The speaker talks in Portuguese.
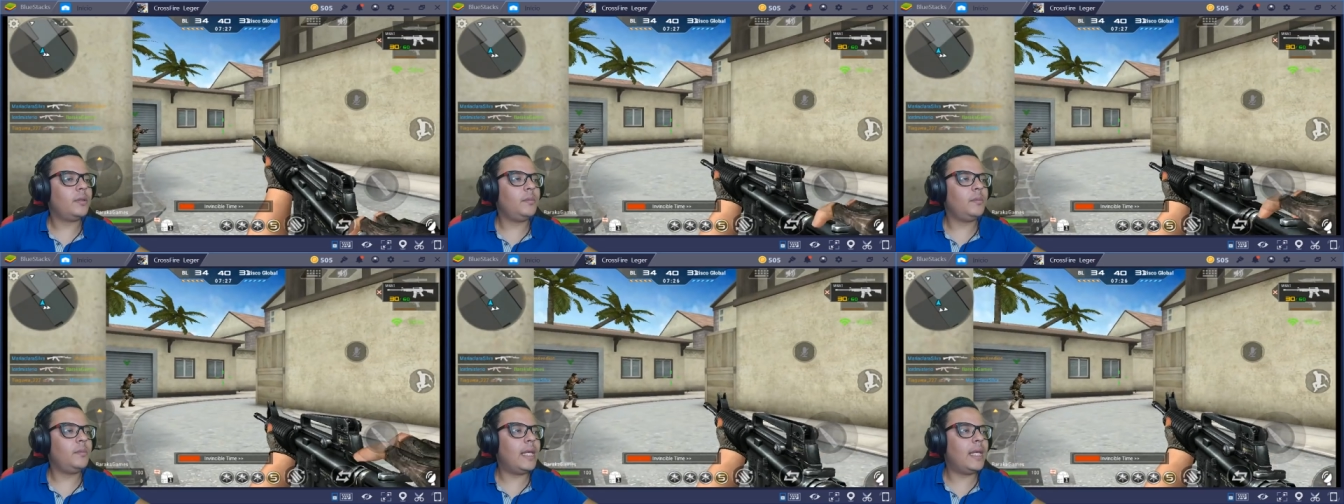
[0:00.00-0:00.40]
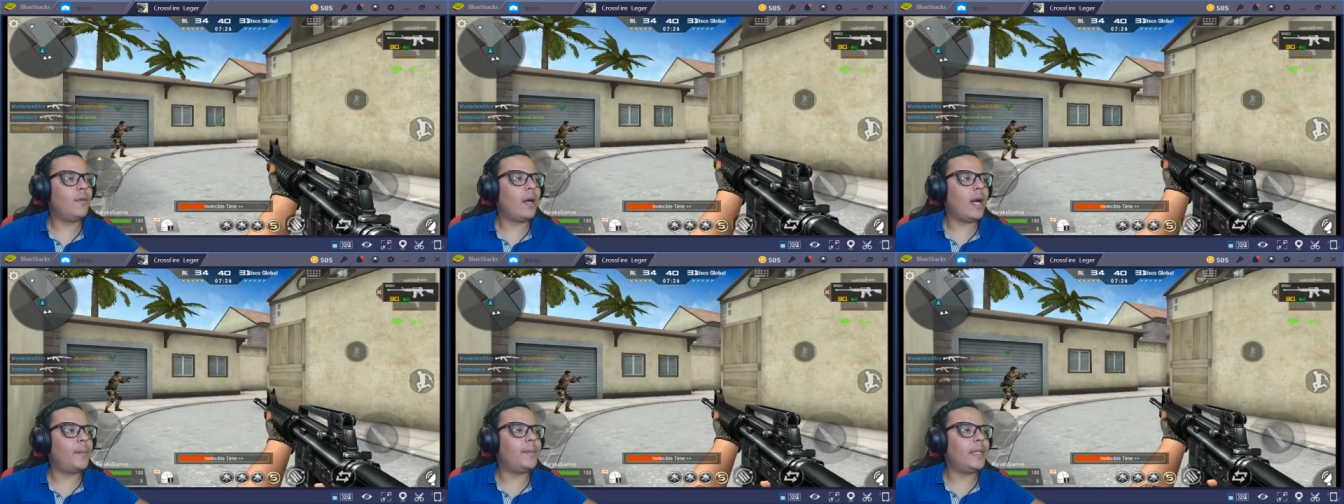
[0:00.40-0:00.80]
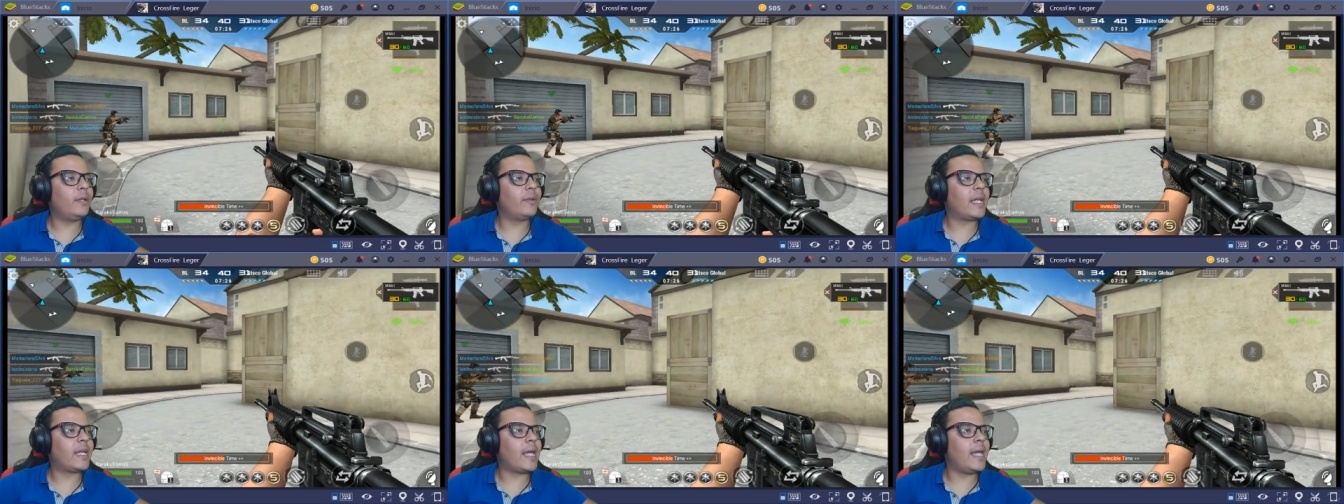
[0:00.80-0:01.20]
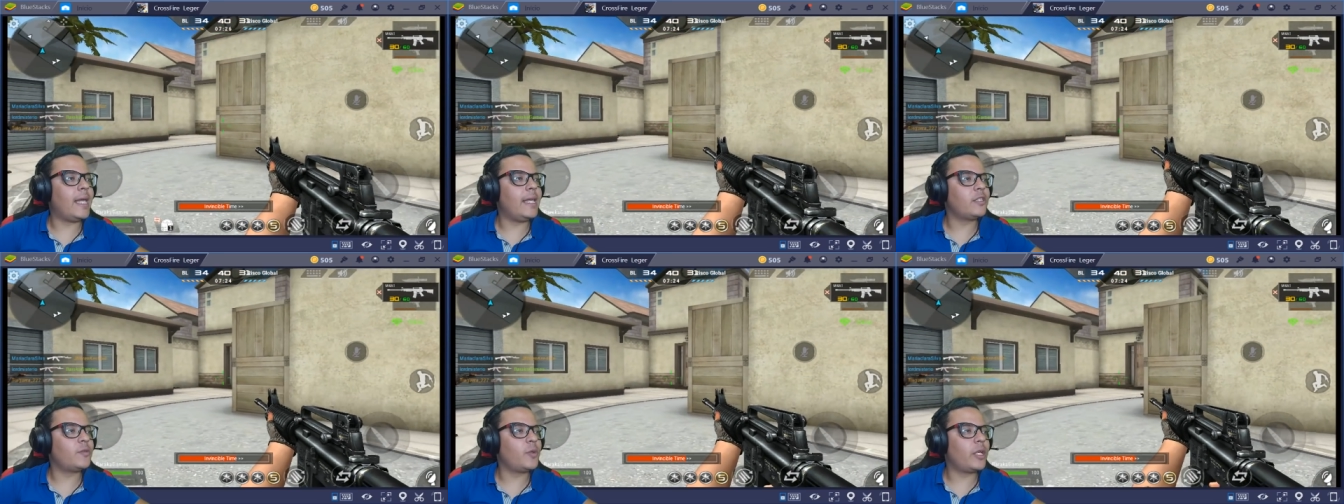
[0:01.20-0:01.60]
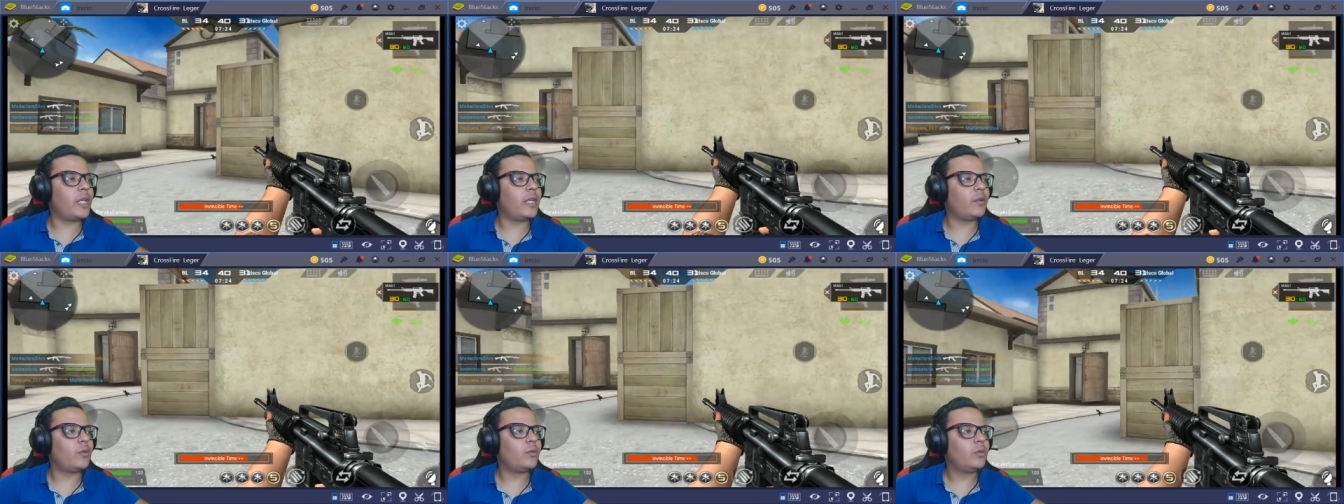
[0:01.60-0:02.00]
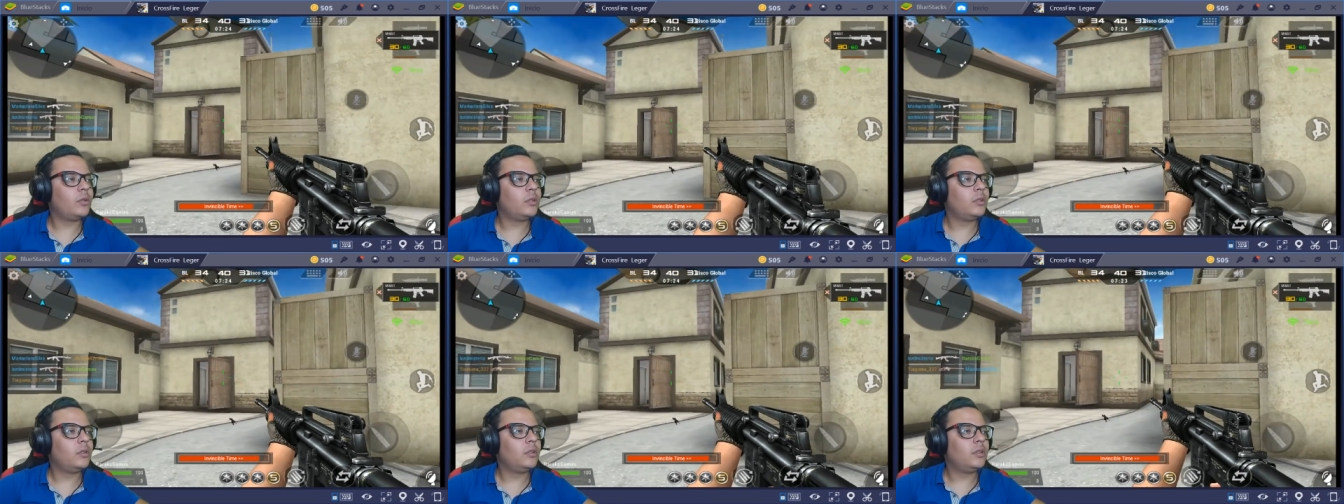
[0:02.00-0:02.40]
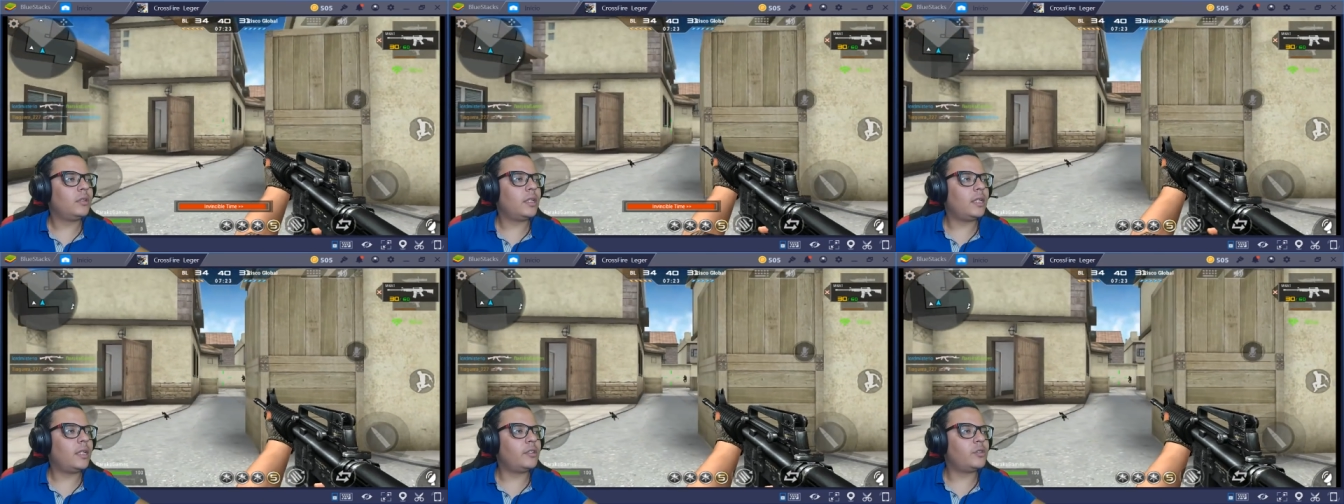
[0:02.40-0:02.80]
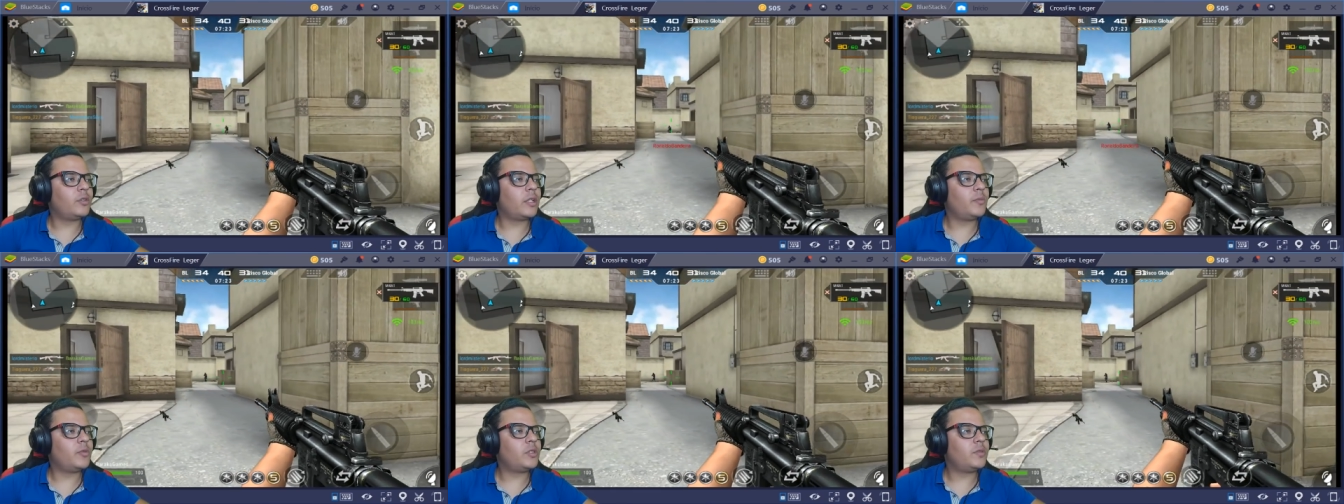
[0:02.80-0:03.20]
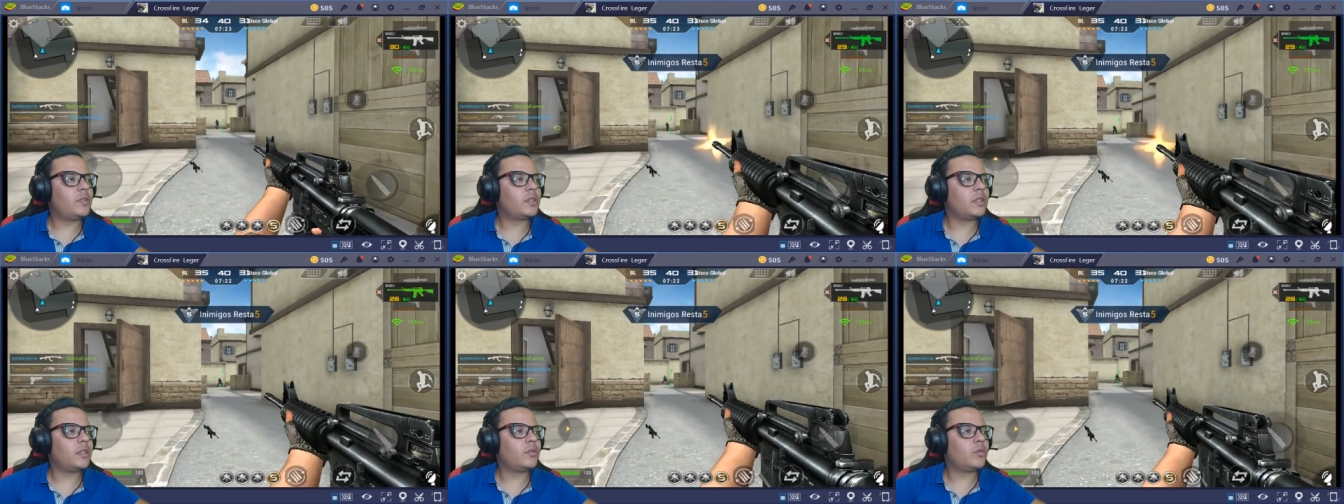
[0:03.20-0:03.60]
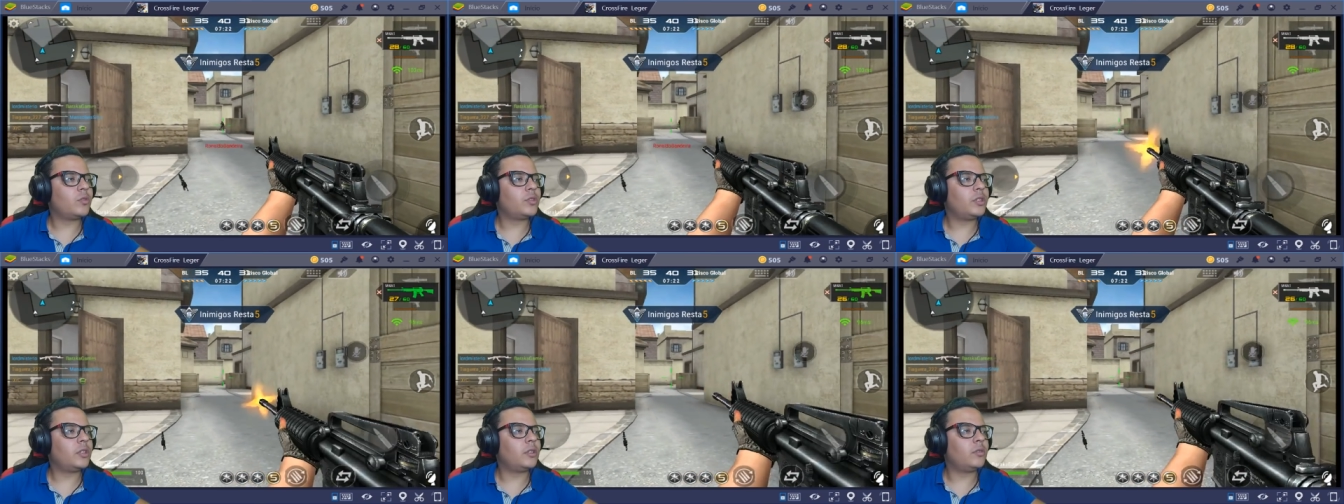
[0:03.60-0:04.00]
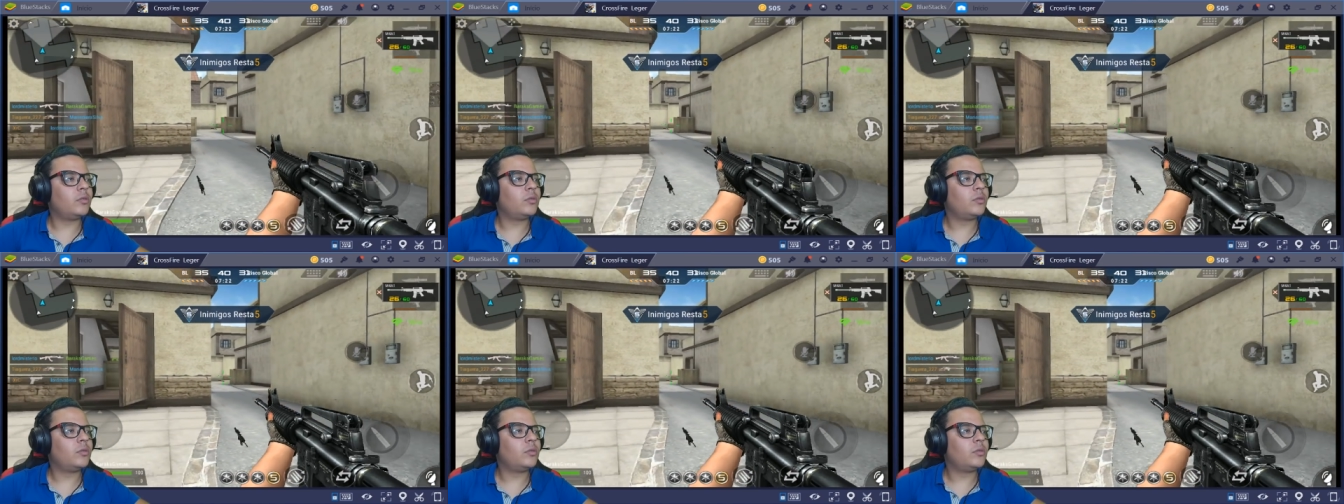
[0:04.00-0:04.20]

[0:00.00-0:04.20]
Meu amigo, o que, que é isso, meu guerreiro? Não, o jogo é muito difícil, mano. Não consigo, não.